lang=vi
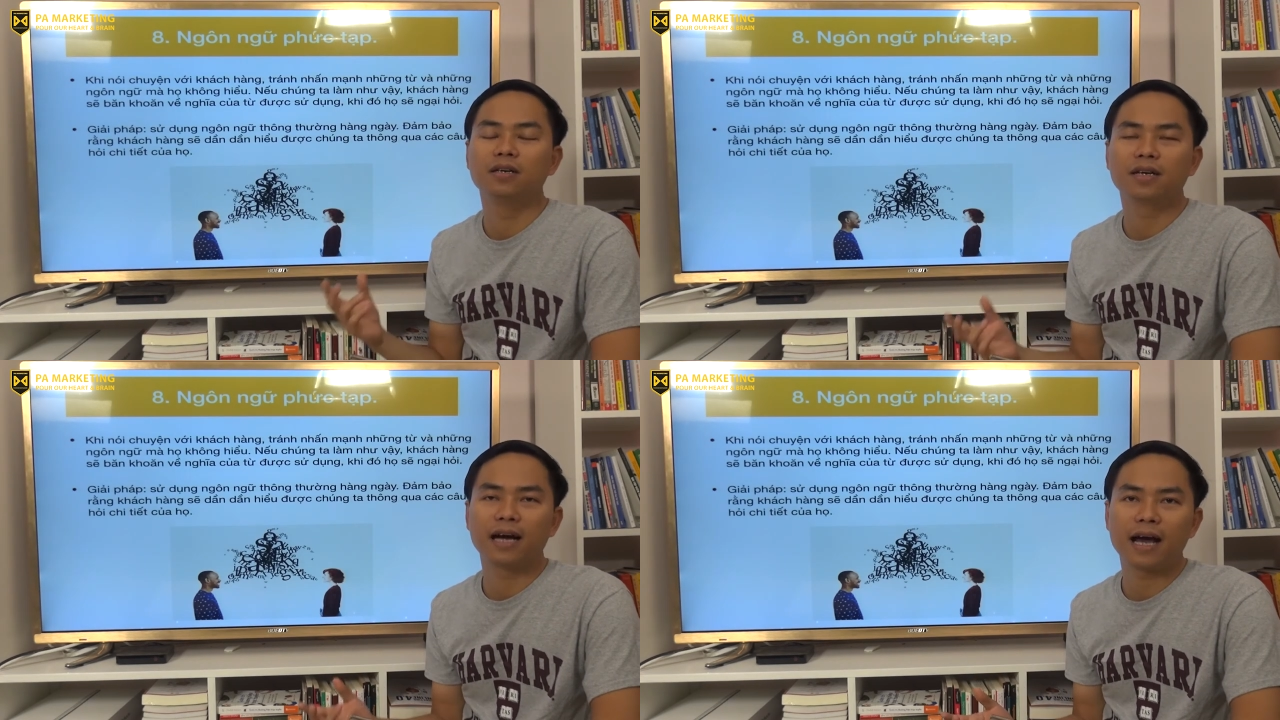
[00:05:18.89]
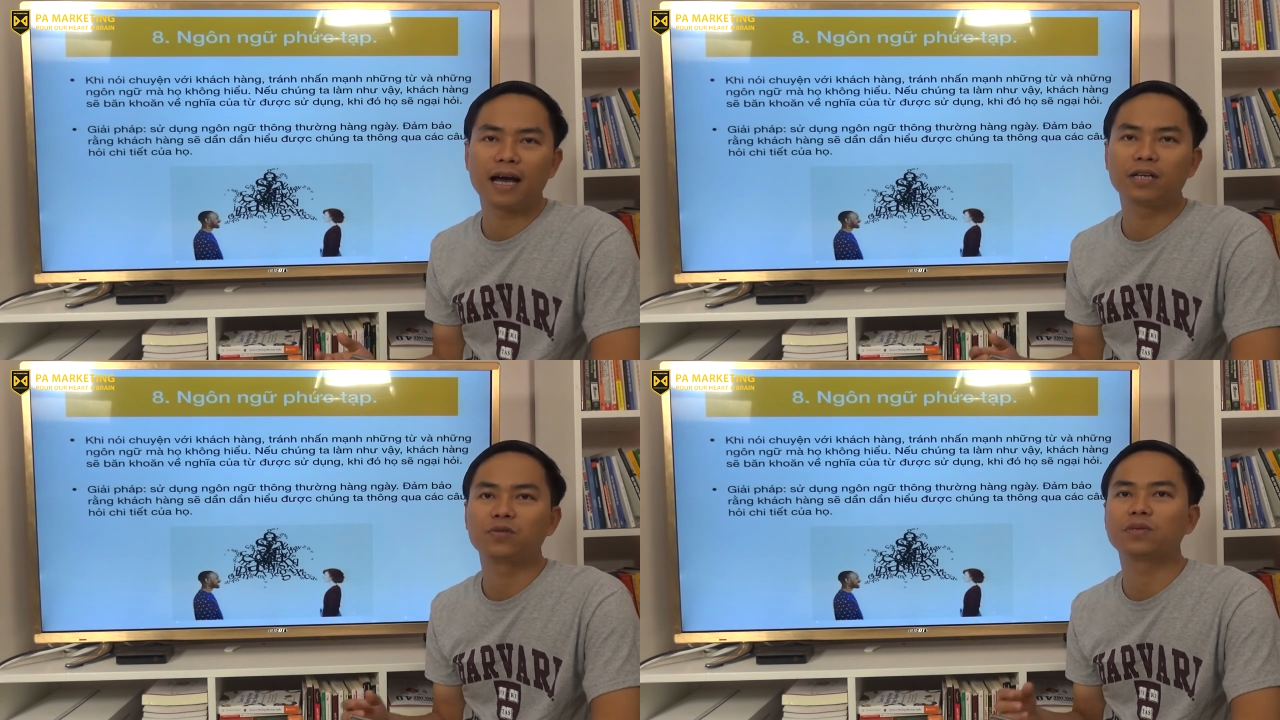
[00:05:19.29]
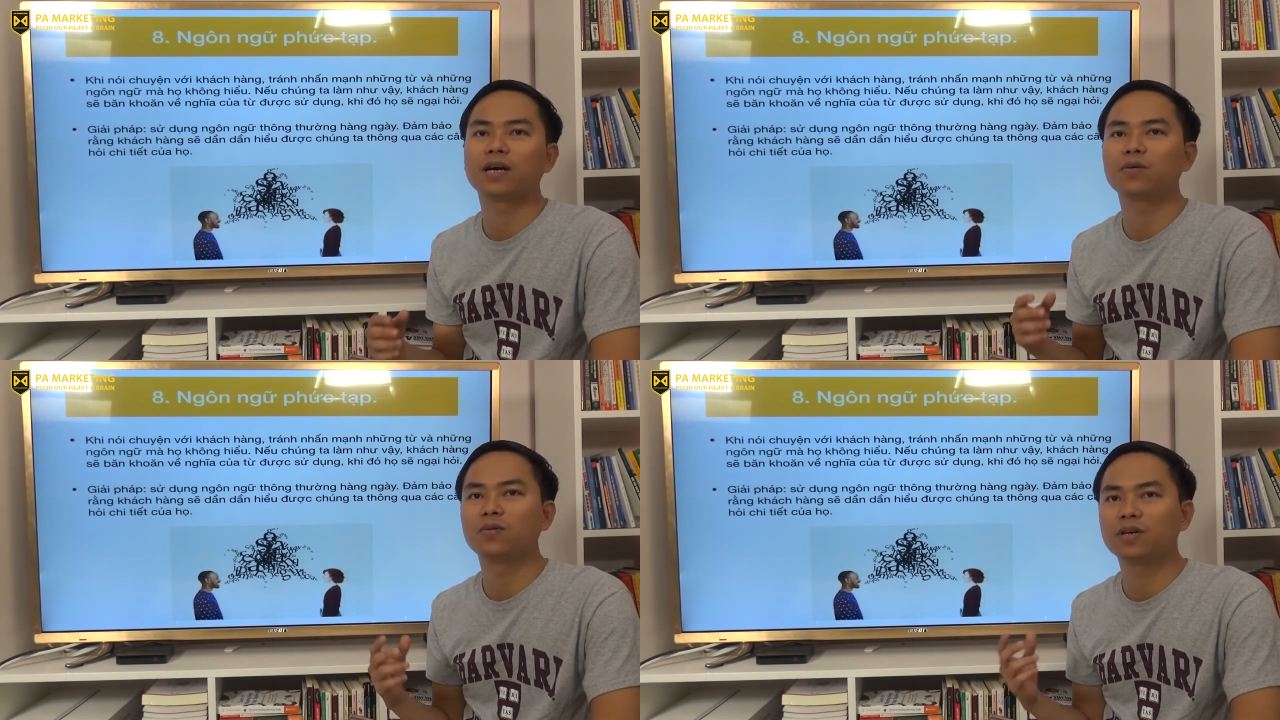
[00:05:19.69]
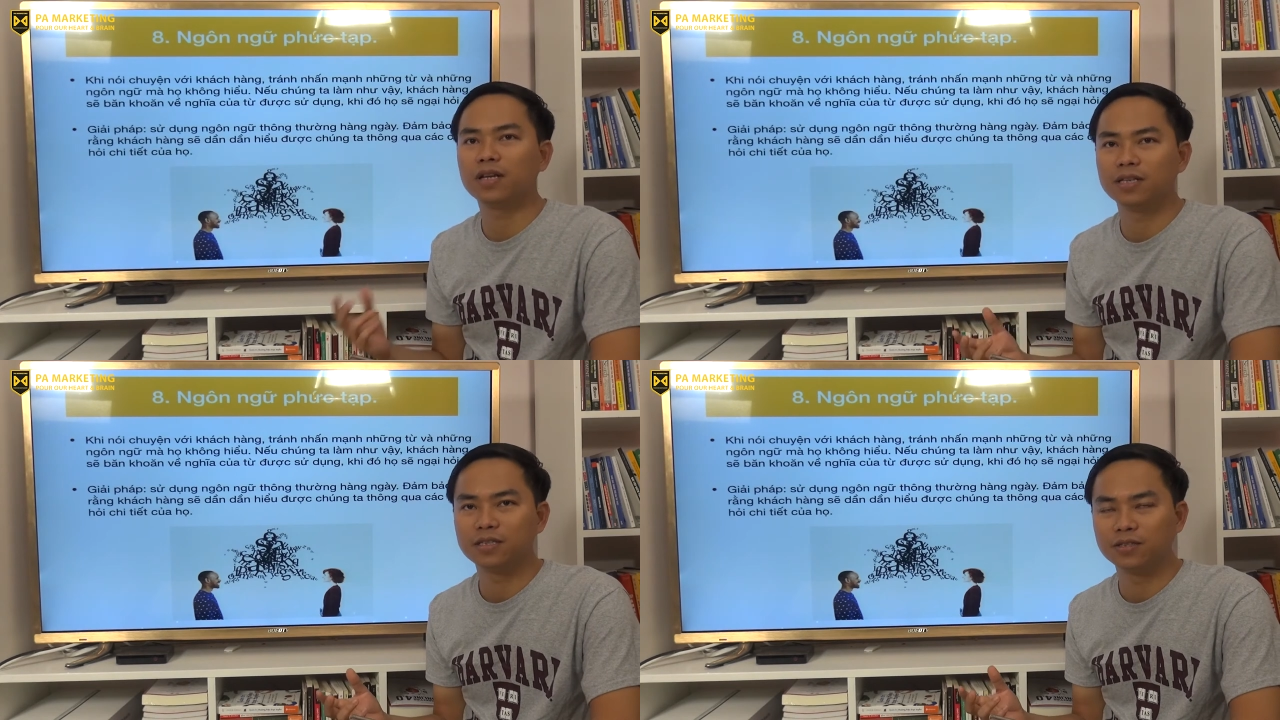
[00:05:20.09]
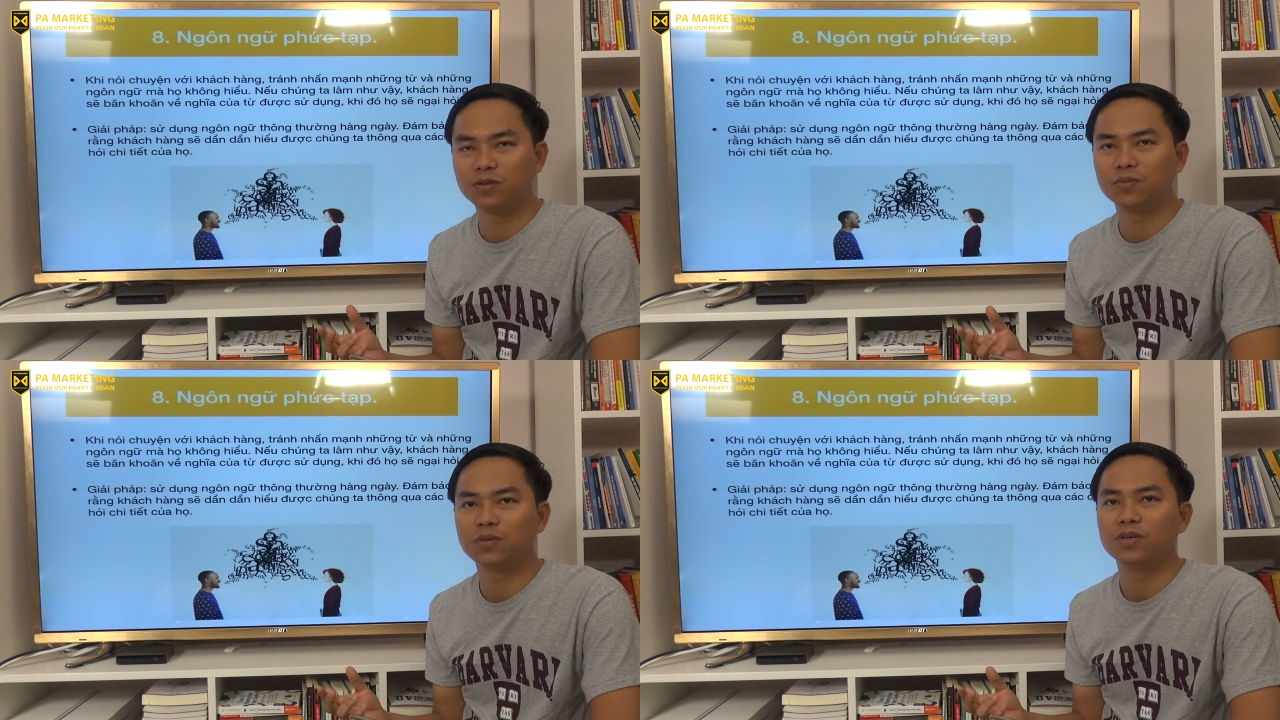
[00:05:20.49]
thơ ca chúng ta cũng có thể
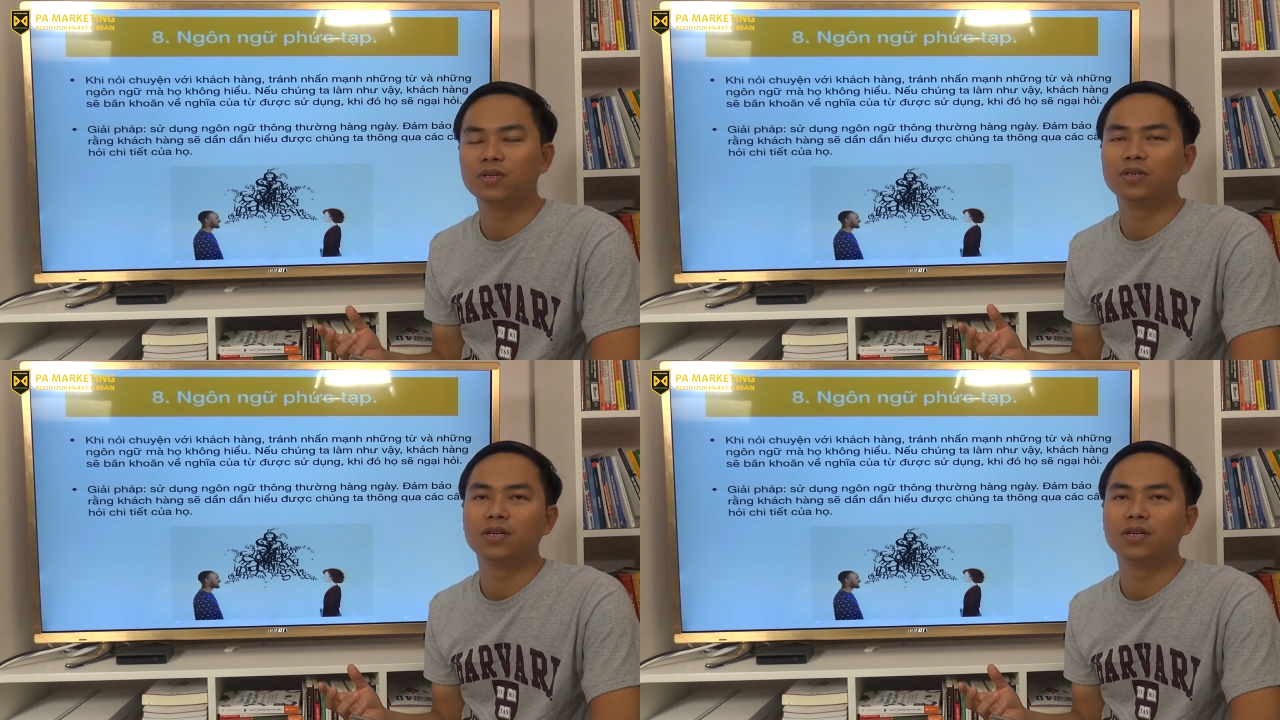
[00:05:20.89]
sử dụng